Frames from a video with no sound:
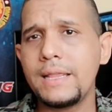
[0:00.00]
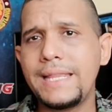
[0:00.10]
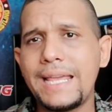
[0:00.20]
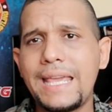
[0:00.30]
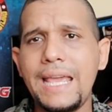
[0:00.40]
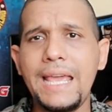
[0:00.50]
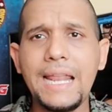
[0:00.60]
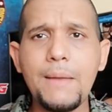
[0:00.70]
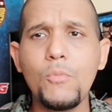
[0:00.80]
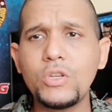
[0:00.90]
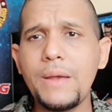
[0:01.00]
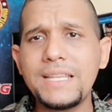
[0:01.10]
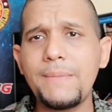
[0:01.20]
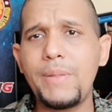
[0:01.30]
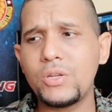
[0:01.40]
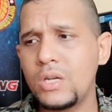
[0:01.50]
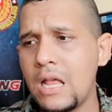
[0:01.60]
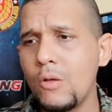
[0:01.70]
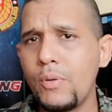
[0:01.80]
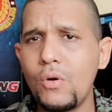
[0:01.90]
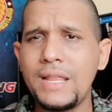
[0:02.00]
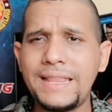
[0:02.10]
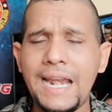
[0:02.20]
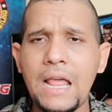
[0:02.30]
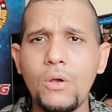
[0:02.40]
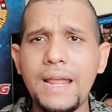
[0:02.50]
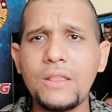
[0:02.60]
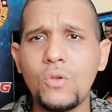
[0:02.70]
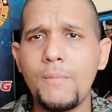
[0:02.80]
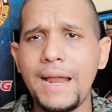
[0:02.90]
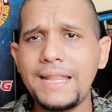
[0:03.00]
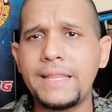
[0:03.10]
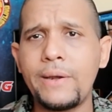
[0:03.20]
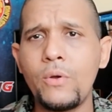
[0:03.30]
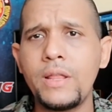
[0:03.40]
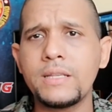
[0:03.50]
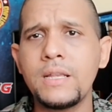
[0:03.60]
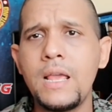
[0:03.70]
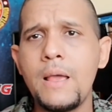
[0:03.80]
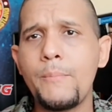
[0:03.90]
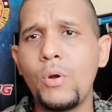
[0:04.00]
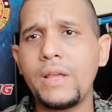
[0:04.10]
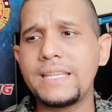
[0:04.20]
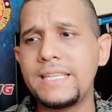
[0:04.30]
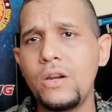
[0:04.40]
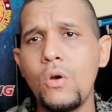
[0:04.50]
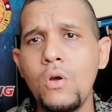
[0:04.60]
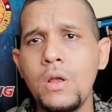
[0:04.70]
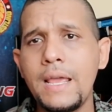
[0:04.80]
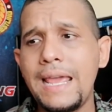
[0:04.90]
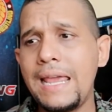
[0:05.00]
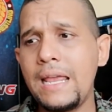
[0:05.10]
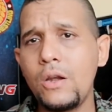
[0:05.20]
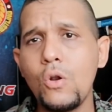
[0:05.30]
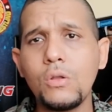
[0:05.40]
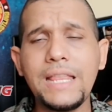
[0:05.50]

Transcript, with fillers: de que era muchas veces presionado por los entrenadores a tomar esteroides, porque si no, eh, no,